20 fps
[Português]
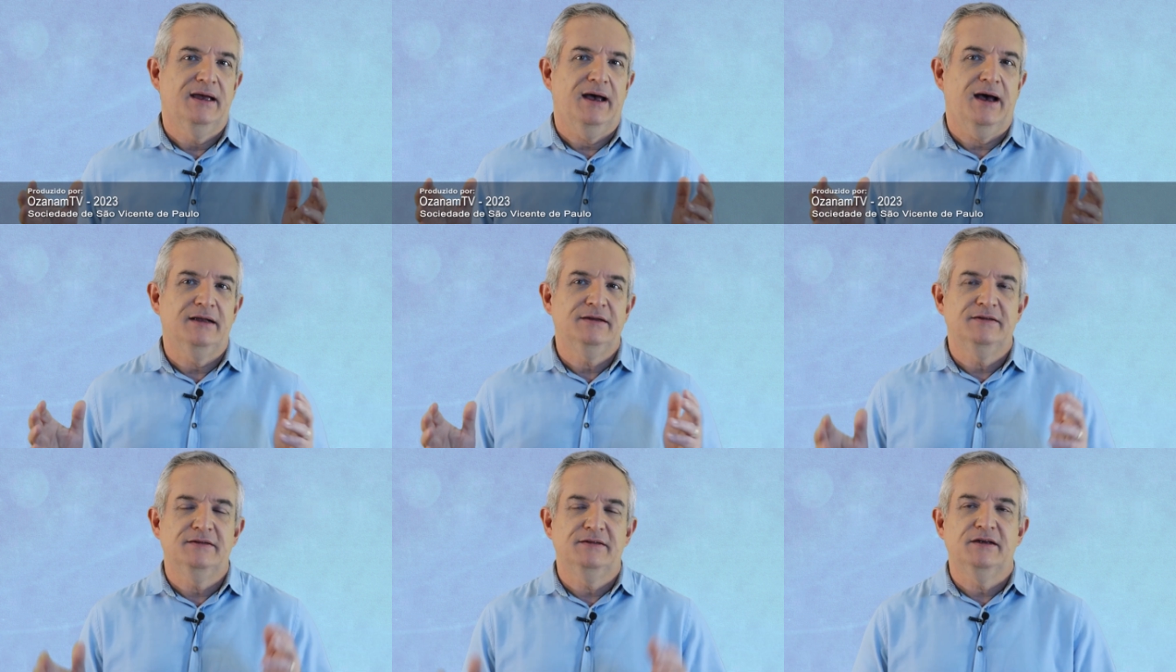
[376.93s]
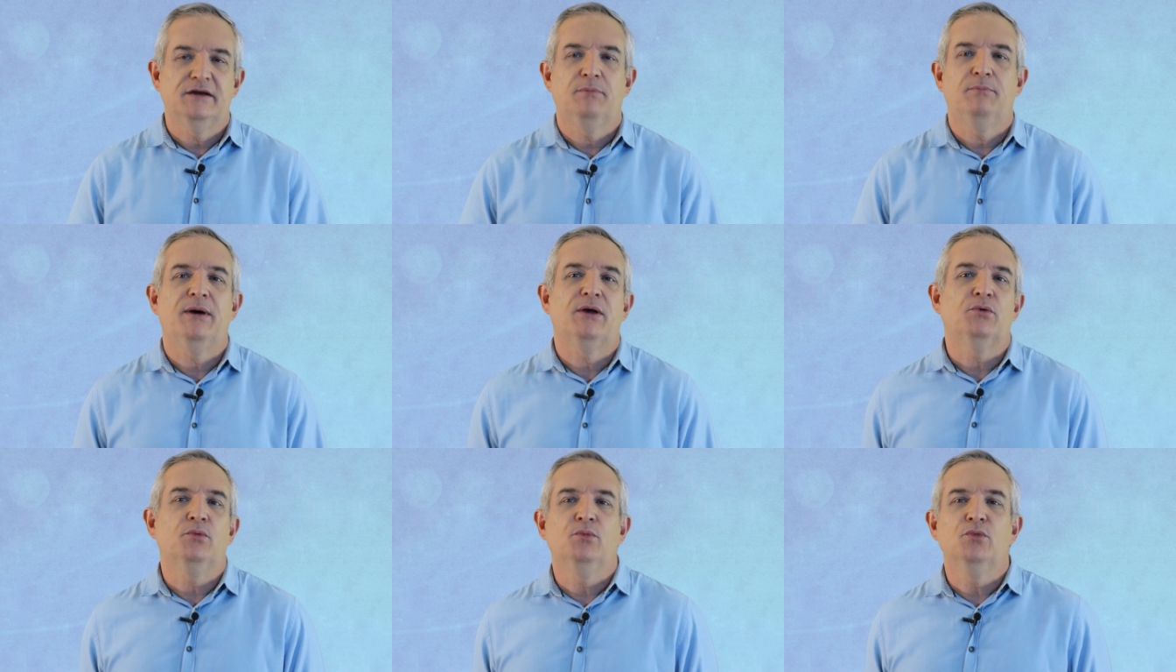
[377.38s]
a dizer
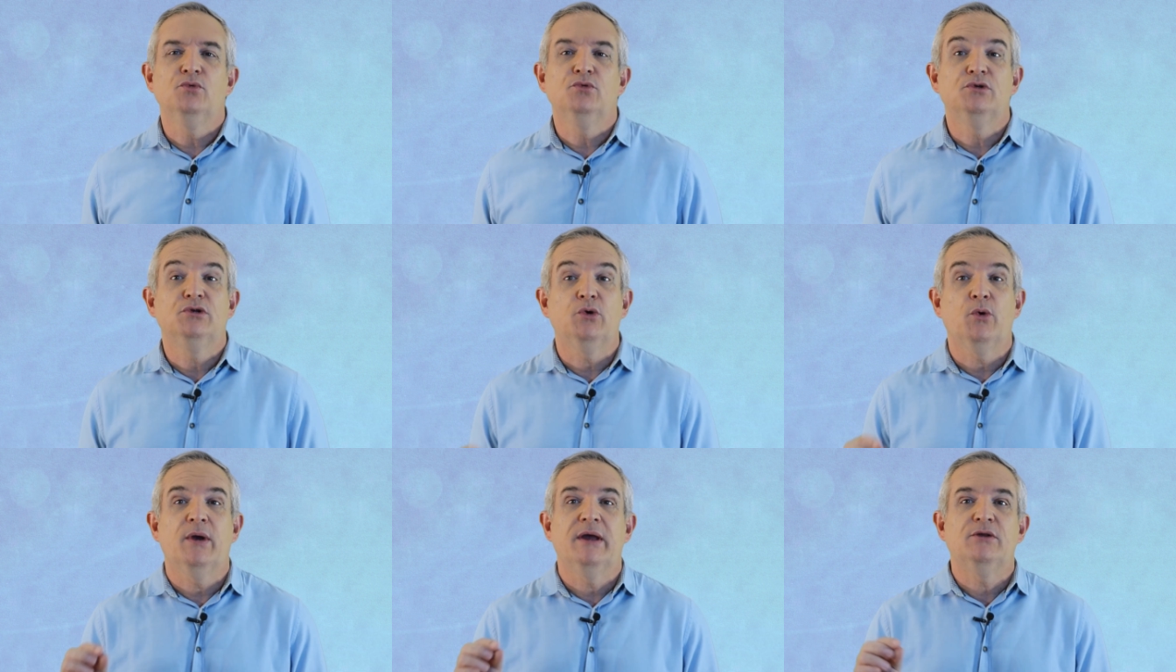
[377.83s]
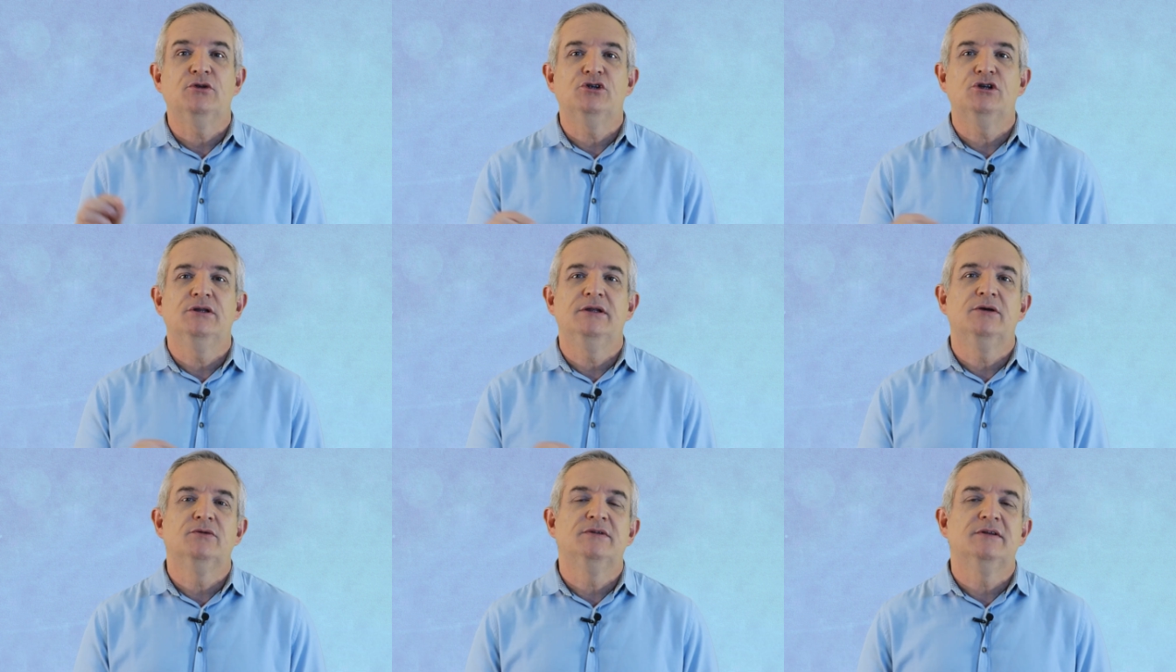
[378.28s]
para o mundo que o reino
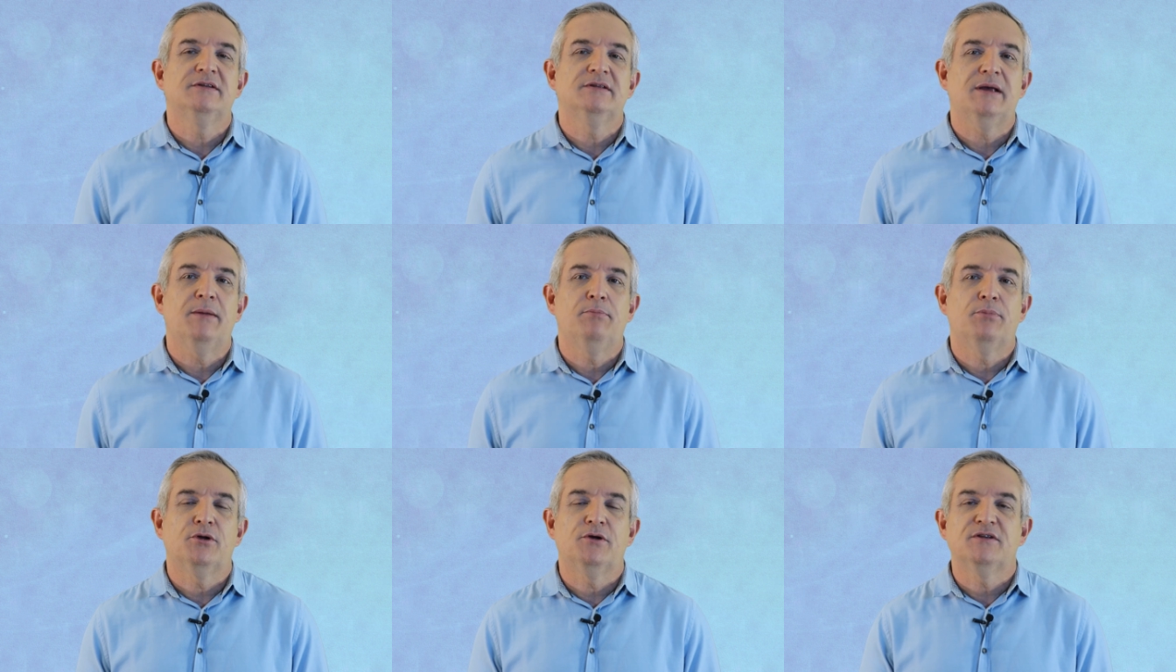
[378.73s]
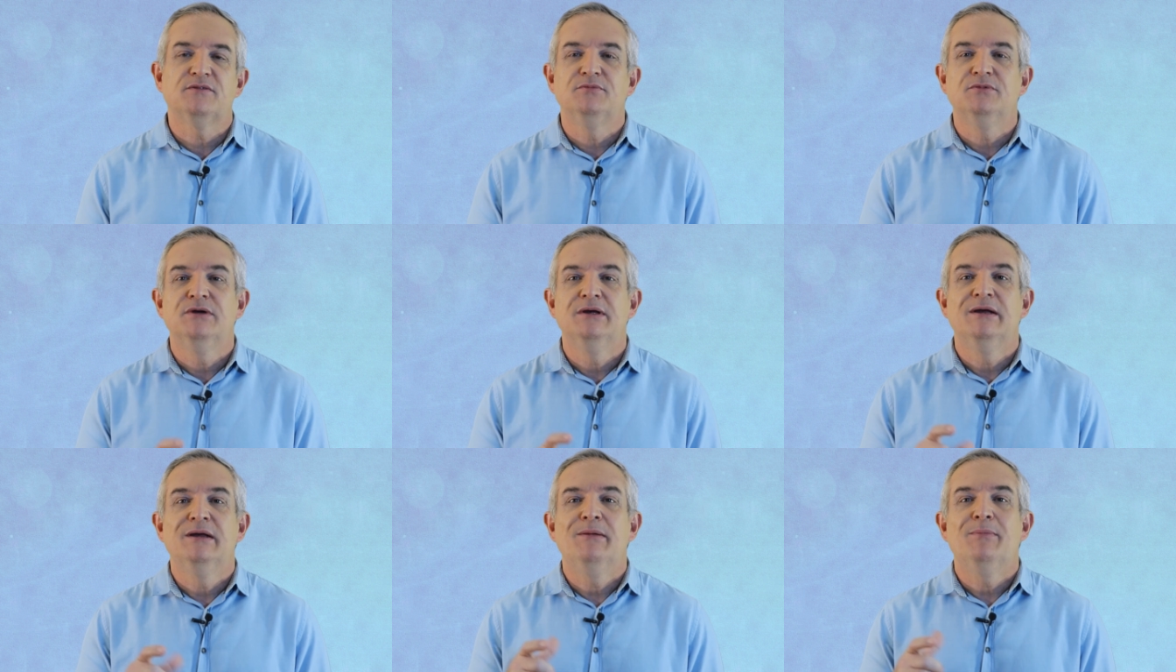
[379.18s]
de Deus está
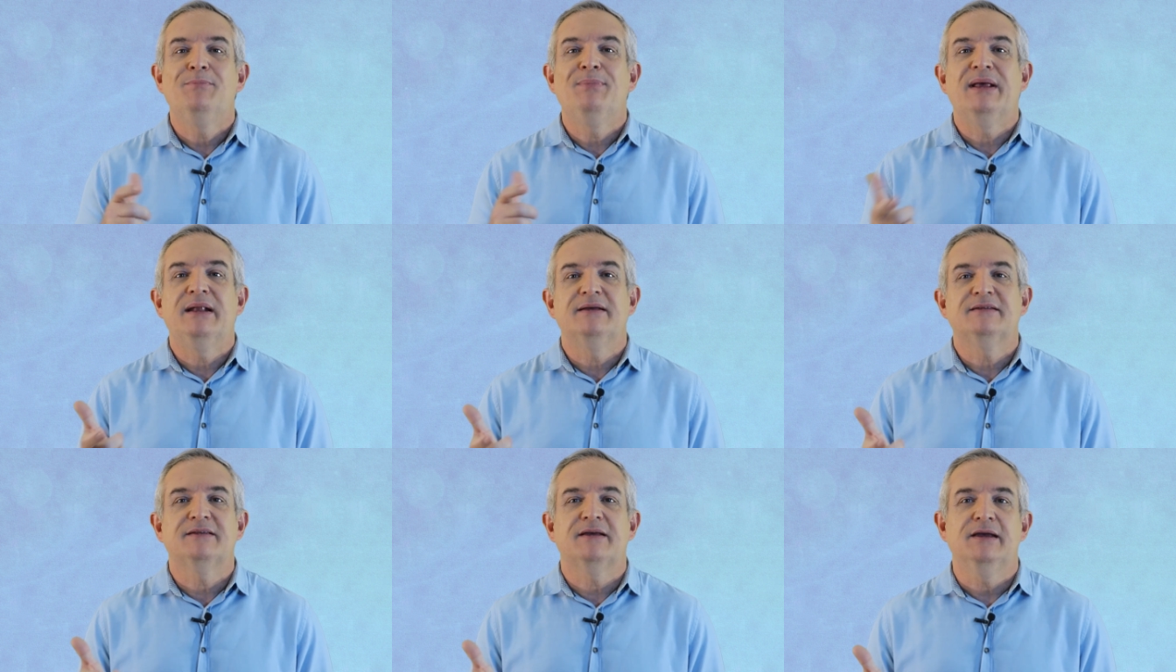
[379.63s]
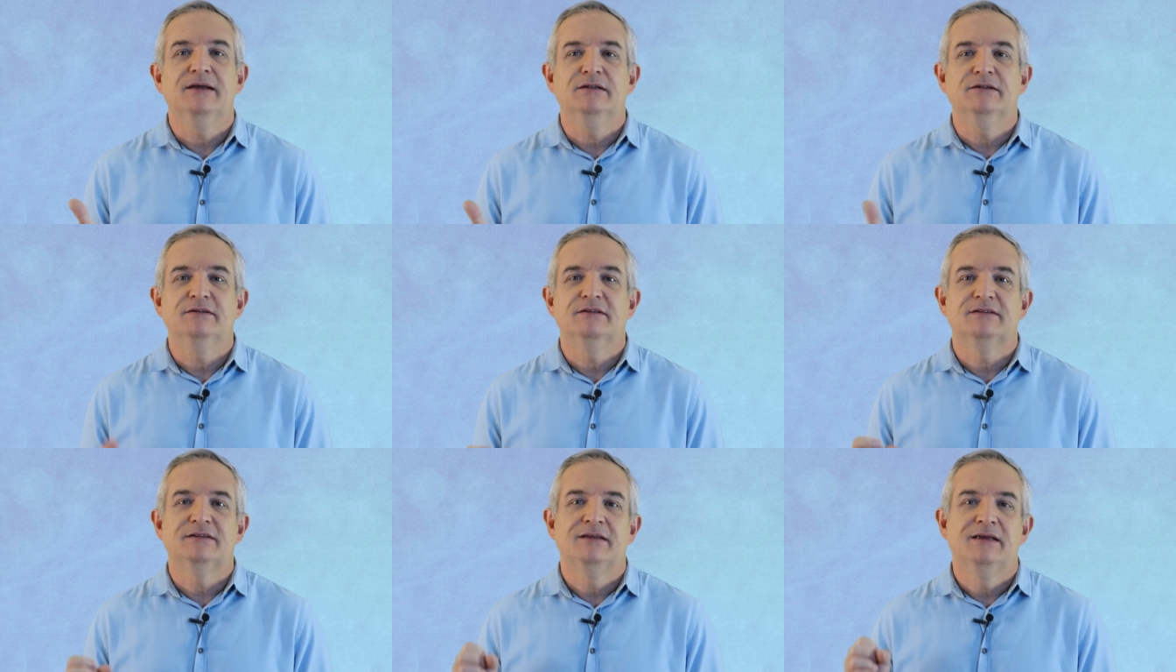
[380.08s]
próximo pelas
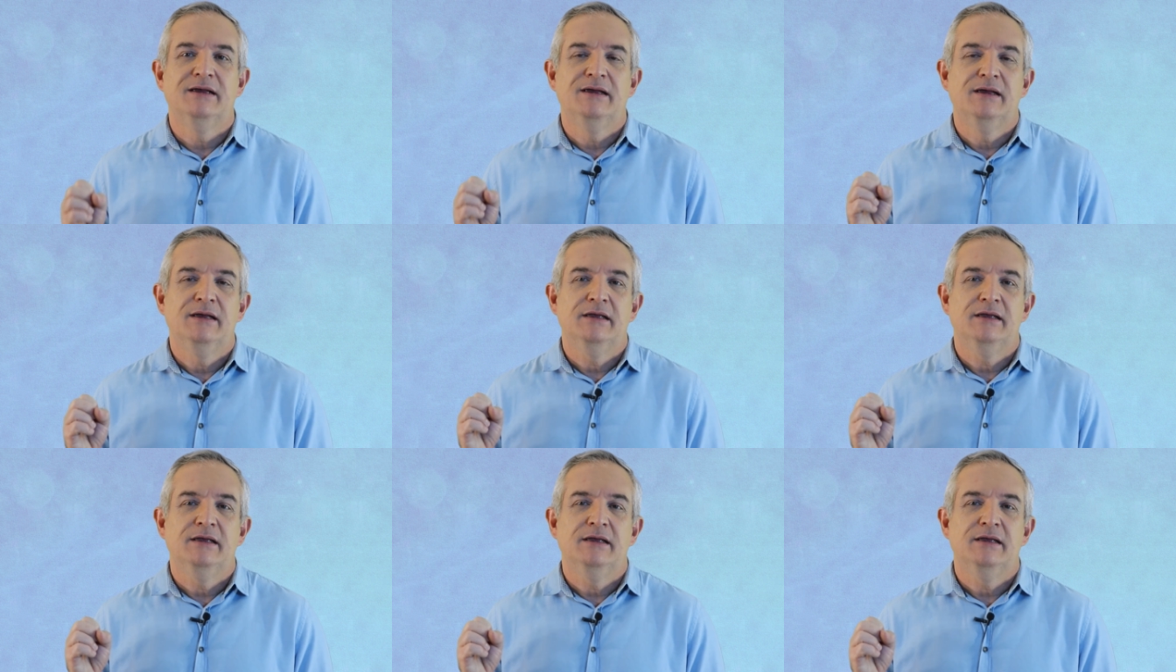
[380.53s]
redes.